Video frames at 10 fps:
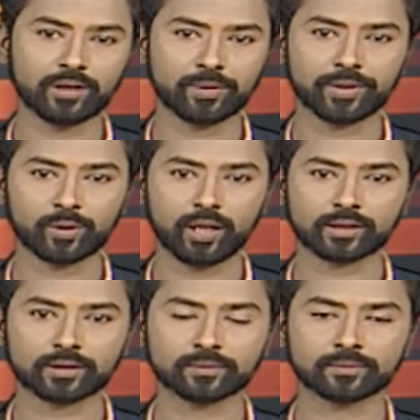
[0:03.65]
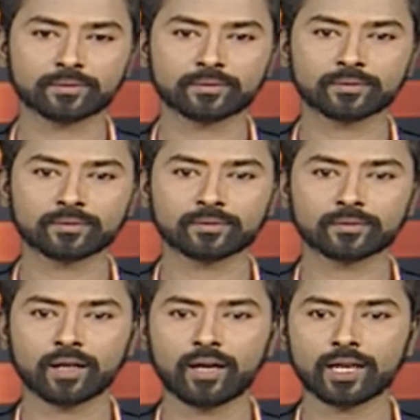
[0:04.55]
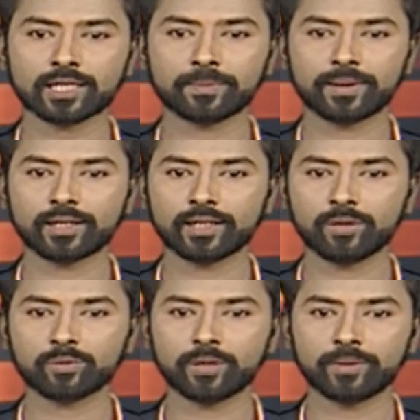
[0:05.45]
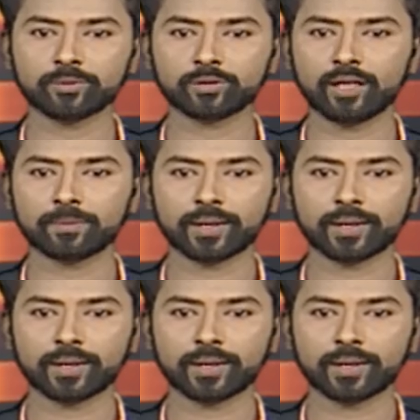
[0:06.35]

உத்தரவிட்டுள்ளது அரசு பள்ளிகளில் ஒன்பது முதல்